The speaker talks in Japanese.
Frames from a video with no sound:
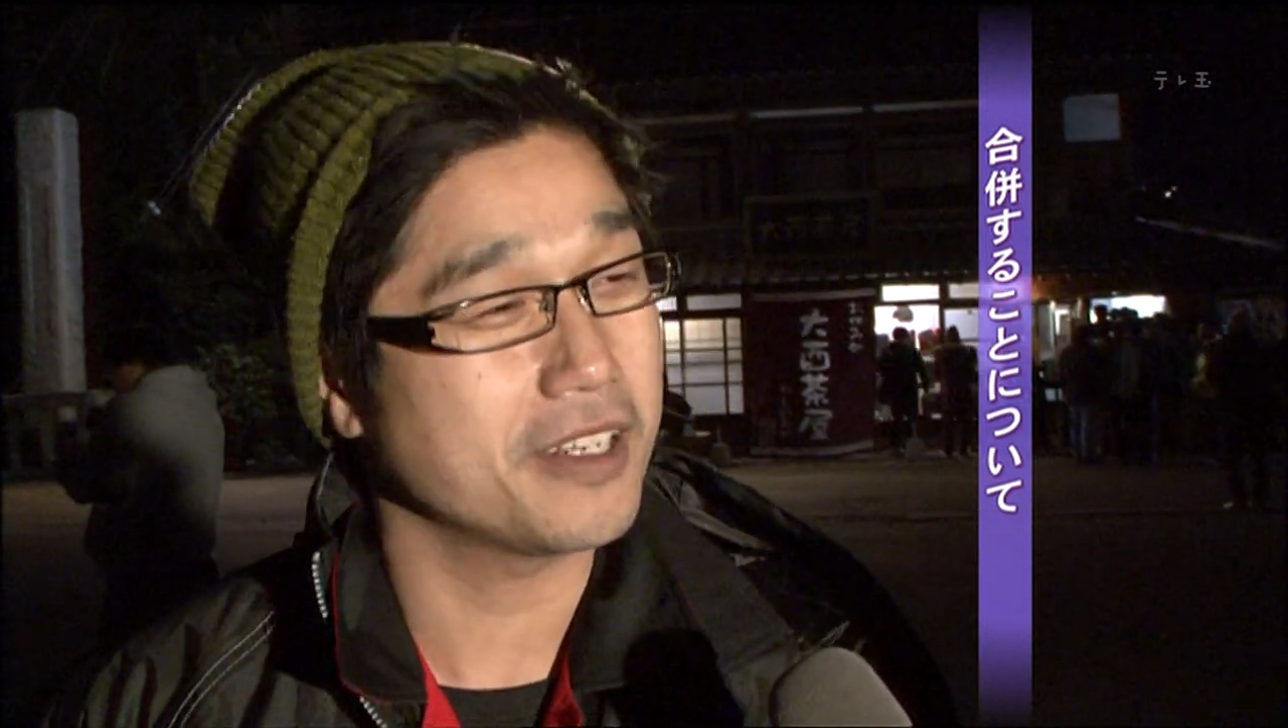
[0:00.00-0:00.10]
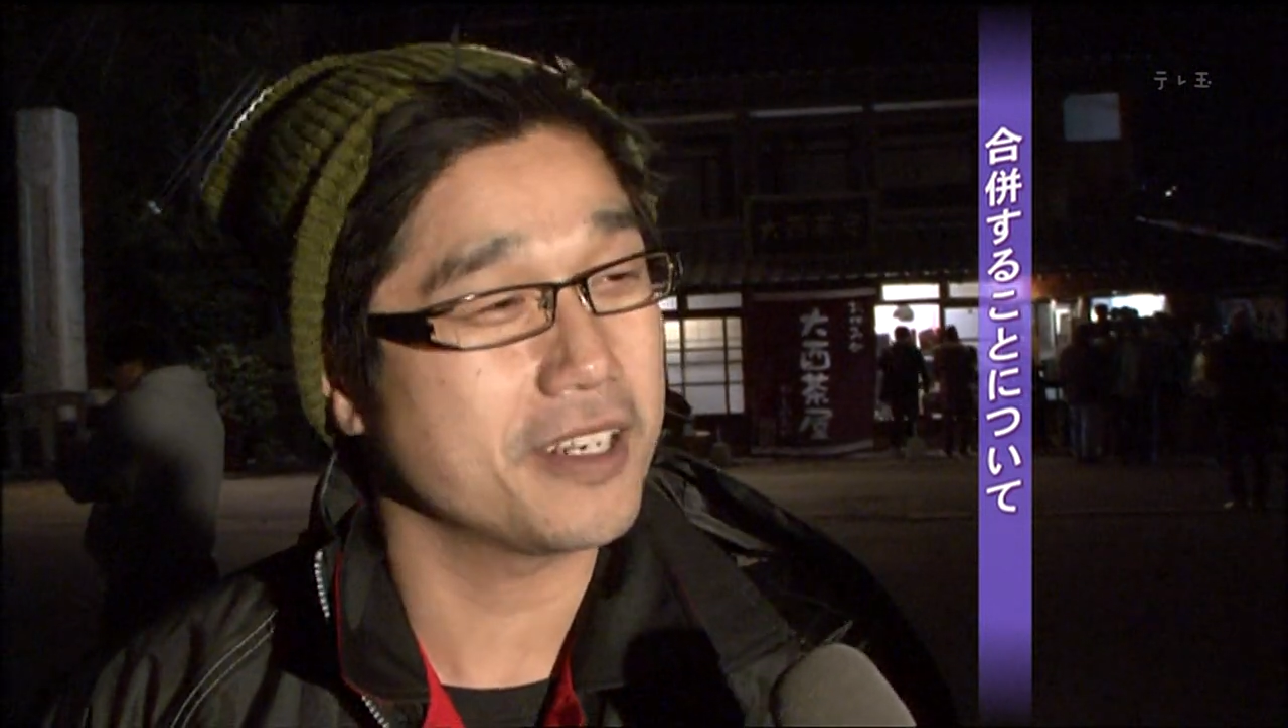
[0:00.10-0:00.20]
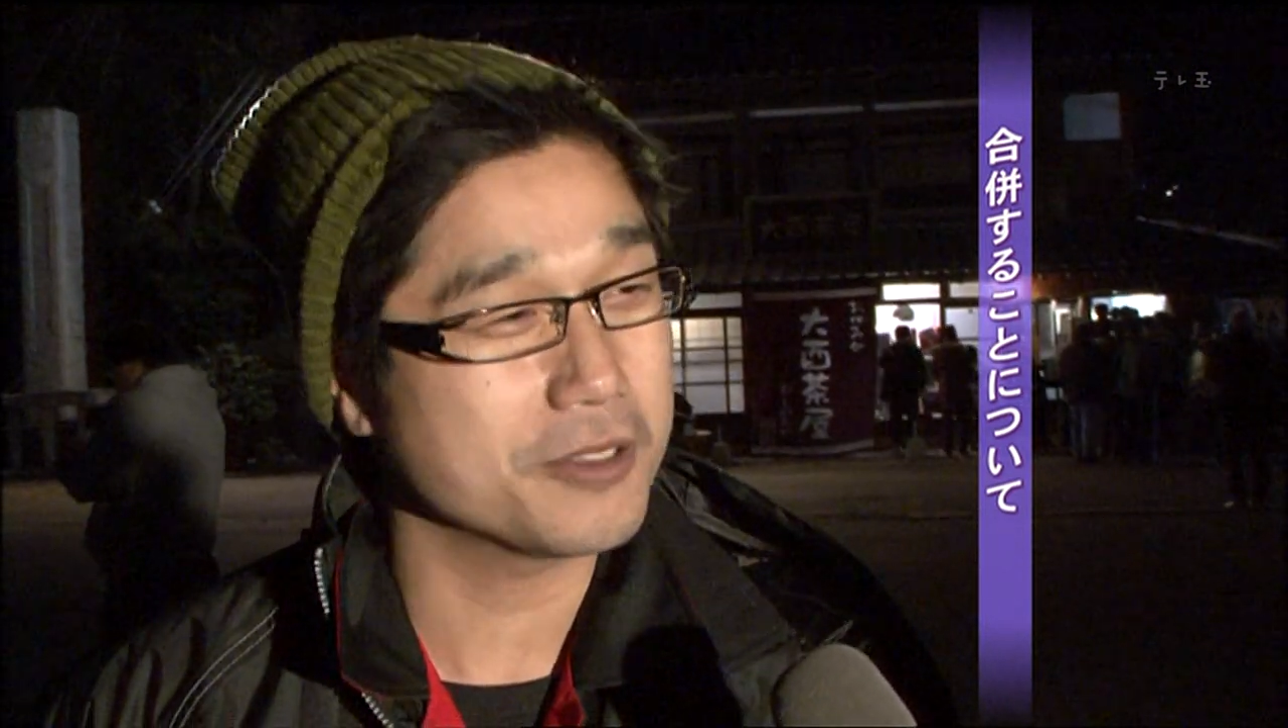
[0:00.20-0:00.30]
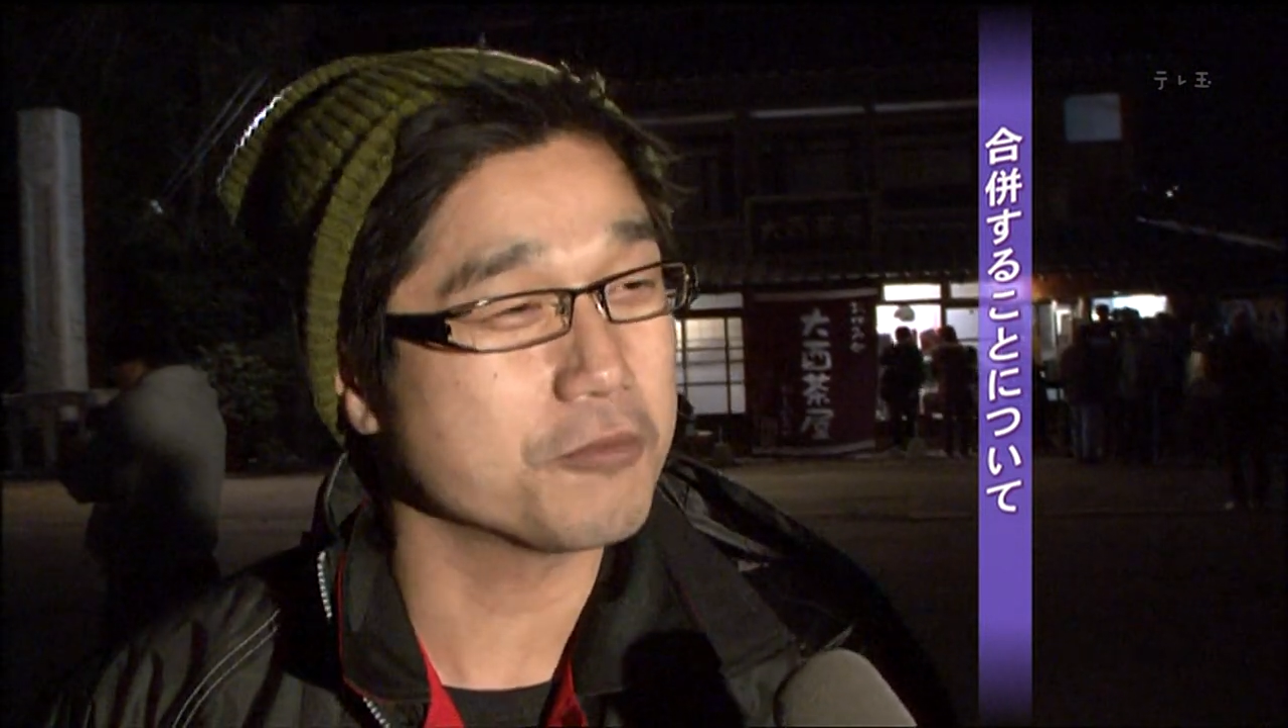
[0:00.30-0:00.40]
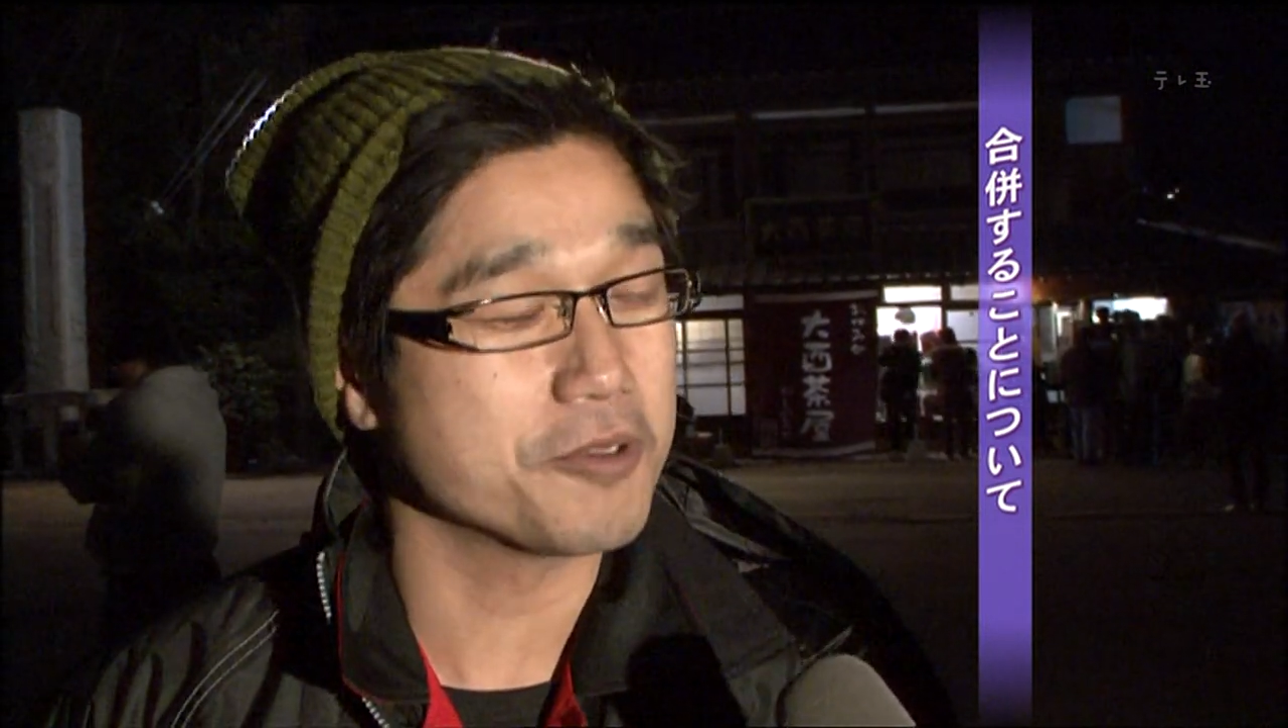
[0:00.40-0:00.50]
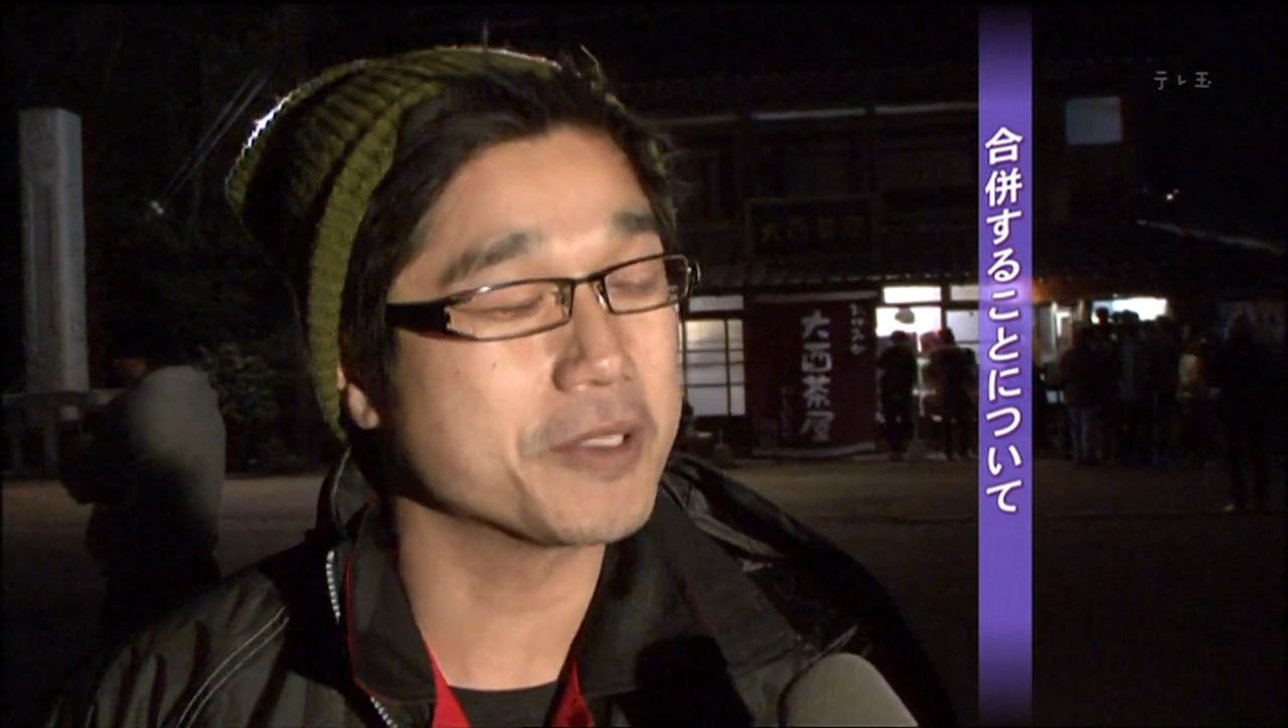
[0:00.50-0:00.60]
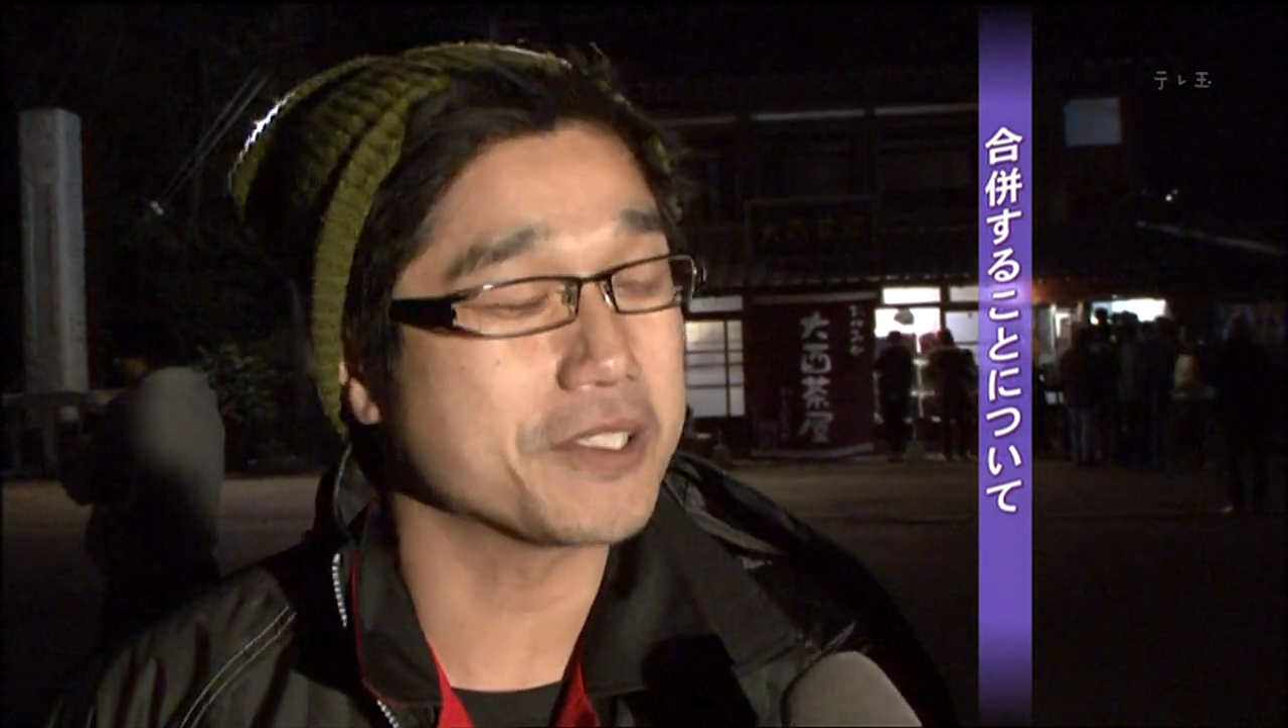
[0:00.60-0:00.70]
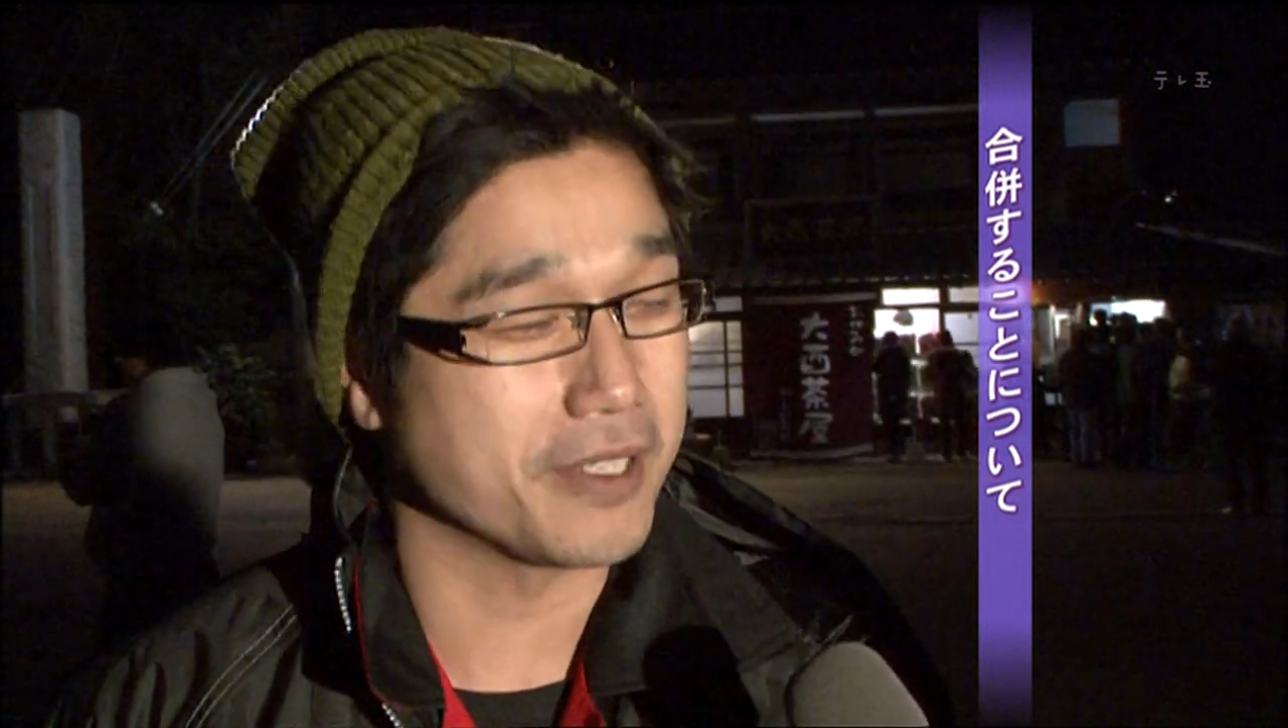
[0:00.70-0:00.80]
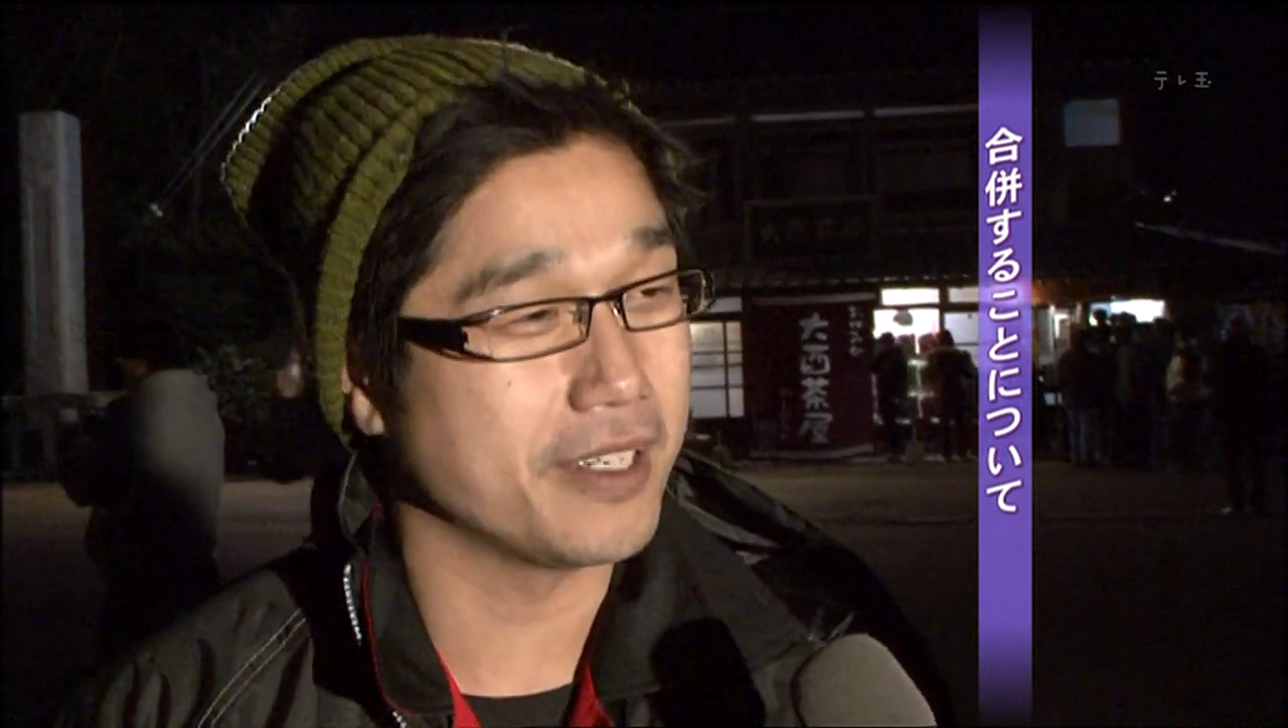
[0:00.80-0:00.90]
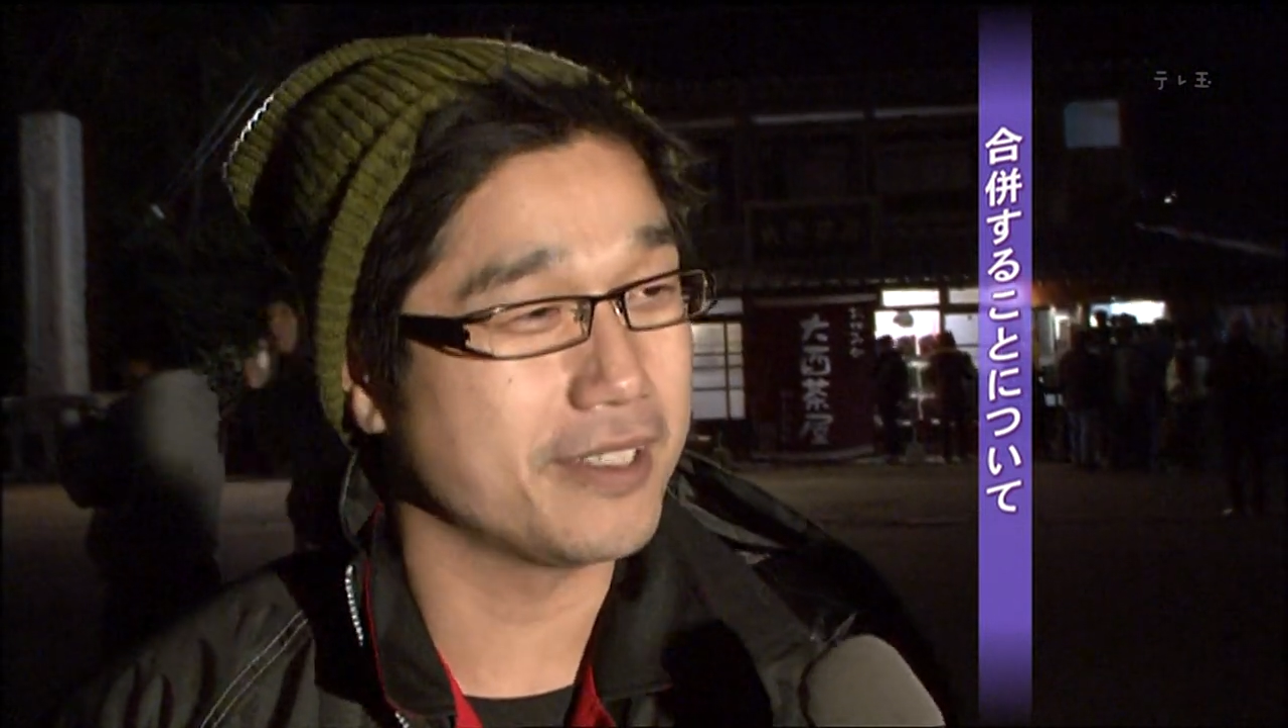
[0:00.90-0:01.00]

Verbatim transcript: いなと思いますね。